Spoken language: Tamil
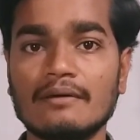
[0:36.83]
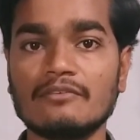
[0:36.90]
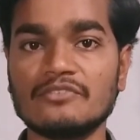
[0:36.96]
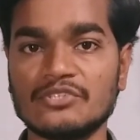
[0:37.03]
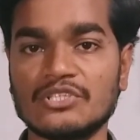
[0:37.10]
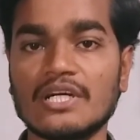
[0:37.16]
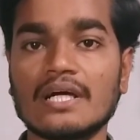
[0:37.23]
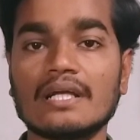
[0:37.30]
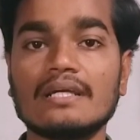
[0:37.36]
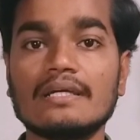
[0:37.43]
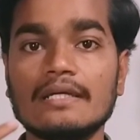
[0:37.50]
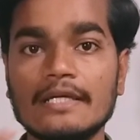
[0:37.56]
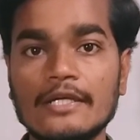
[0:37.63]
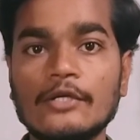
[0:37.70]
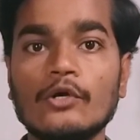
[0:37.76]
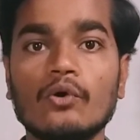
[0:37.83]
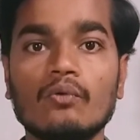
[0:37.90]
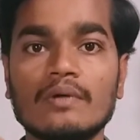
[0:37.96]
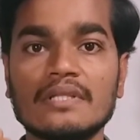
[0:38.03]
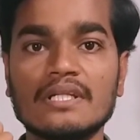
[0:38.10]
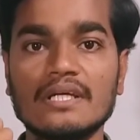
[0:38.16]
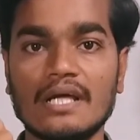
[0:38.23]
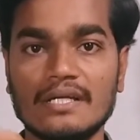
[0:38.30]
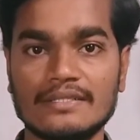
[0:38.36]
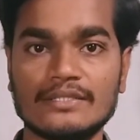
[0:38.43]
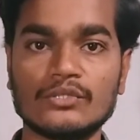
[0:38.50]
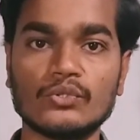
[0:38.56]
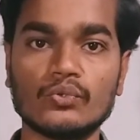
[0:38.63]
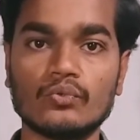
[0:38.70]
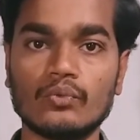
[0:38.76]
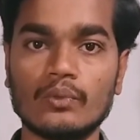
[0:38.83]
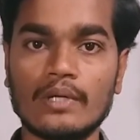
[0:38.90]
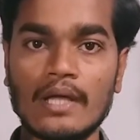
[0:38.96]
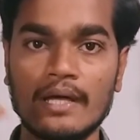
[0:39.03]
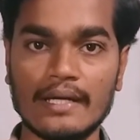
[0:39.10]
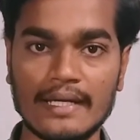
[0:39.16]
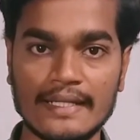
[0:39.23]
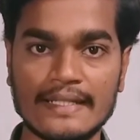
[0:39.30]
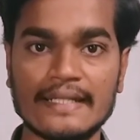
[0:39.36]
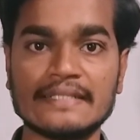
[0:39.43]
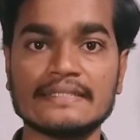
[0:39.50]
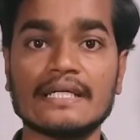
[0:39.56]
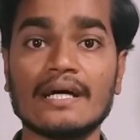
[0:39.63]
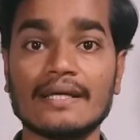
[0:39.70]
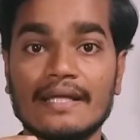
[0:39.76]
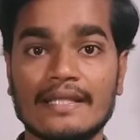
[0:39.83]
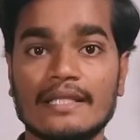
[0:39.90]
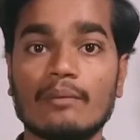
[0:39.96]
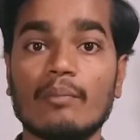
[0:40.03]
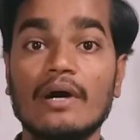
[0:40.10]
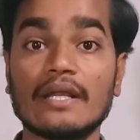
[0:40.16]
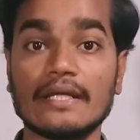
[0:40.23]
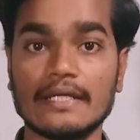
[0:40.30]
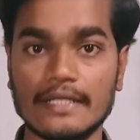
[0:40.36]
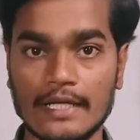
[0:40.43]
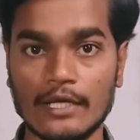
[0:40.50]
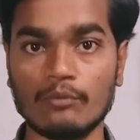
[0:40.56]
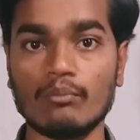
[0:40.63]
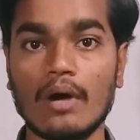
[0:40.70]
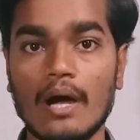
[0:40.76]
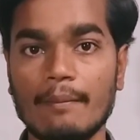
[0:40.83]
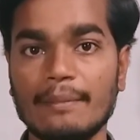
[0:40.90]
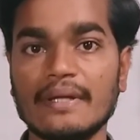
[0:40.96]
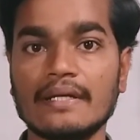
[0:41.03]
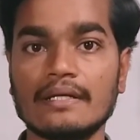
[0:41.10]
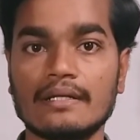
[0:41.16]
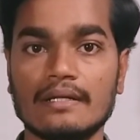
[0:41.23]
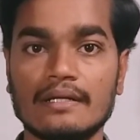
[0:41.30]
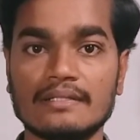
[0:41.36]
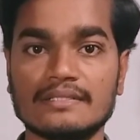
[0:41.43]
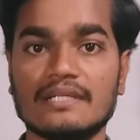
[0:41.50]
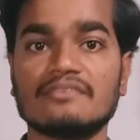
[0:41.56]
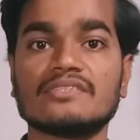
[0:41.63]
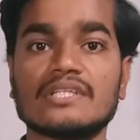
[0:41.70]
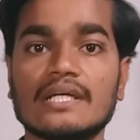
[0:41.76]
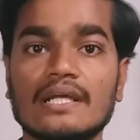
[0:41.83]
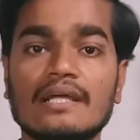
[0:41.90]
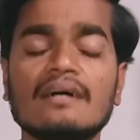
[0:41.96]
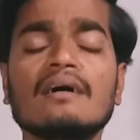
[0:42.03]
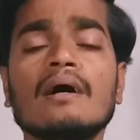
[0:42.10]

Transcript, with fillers: விஷயங்கள் லியோ வந்து எல்சியூவில் இணைஞ்சால் எந்த மாதிரி இணையும் அப்படின்ற சில விஷயங்களை